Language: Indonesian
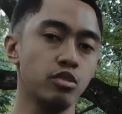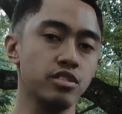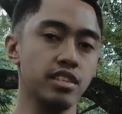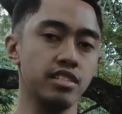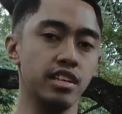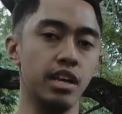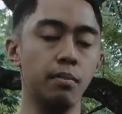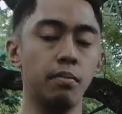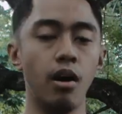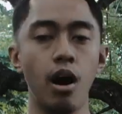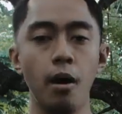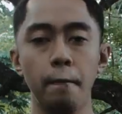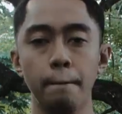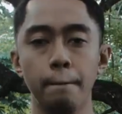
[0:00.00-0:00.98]
musisi hip
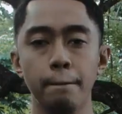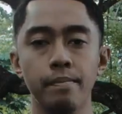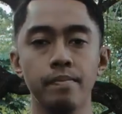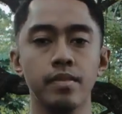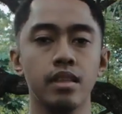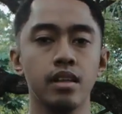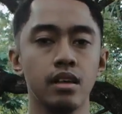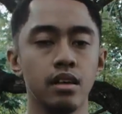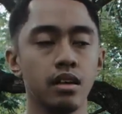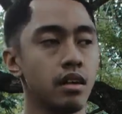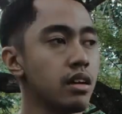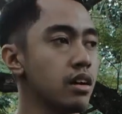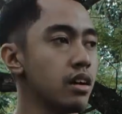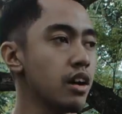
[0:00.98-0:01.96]
hop,
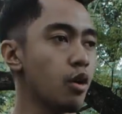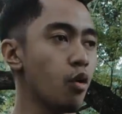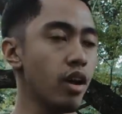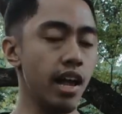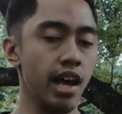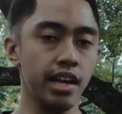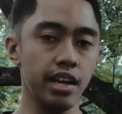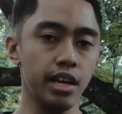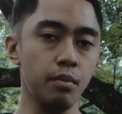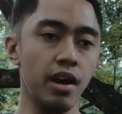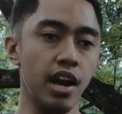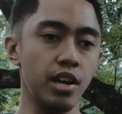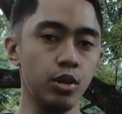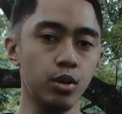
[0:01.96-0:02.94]
Gue lahir di
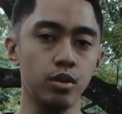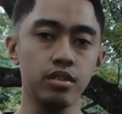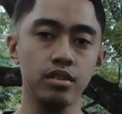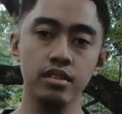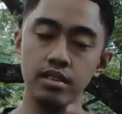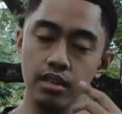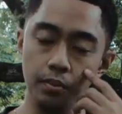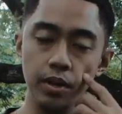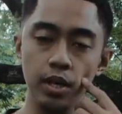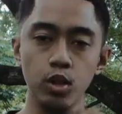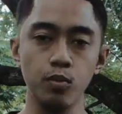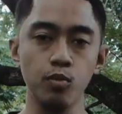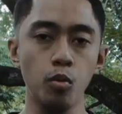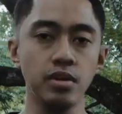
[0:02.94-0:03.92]
Bandung, tapi
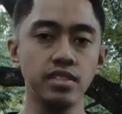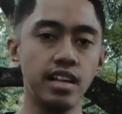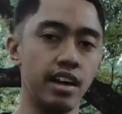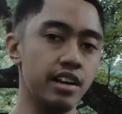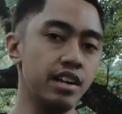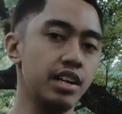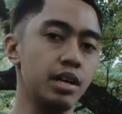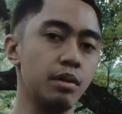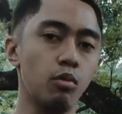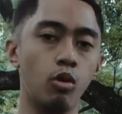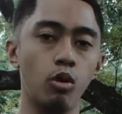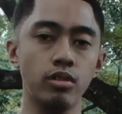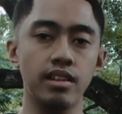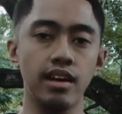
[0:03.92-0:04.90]
tumbuh besar di
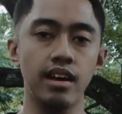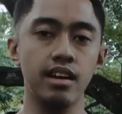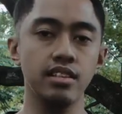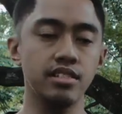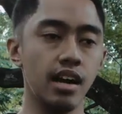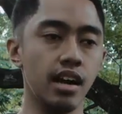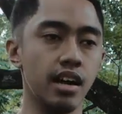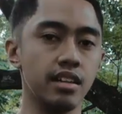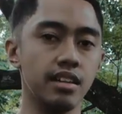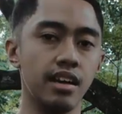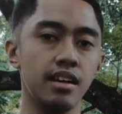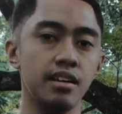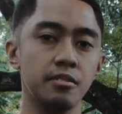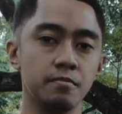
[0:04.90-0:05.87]
ibu kota,
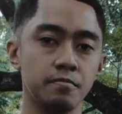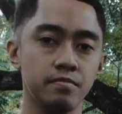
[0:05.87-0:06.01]
Jakarta.